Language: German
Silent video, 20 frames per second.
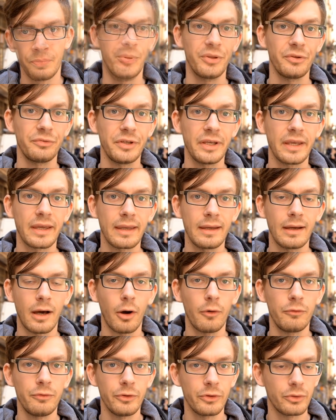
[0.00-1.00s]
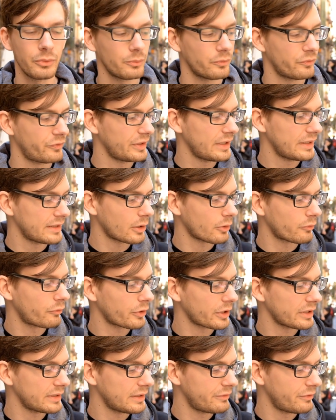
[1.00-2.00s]
Bis auf die geringe Auflösung finde ich auch
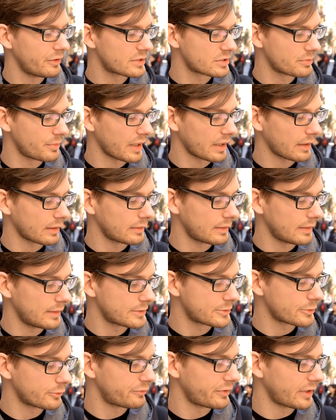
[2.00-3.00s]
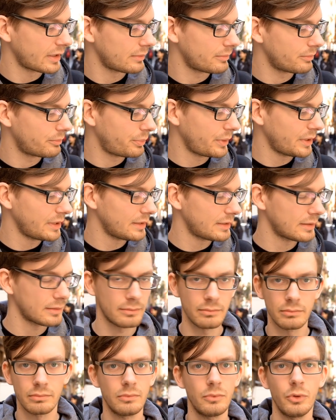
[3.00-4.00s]
wirklich nicht viel zu meckern. Insofern bin ich
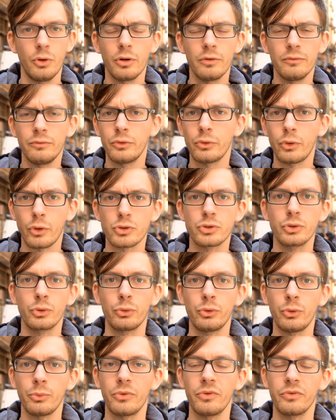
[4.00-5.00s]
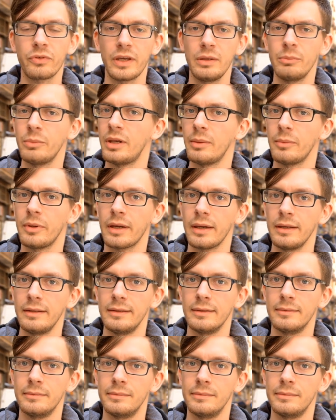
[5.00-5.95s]
irgendwo doch schon rund und zufrieden mit dem Gerät hier.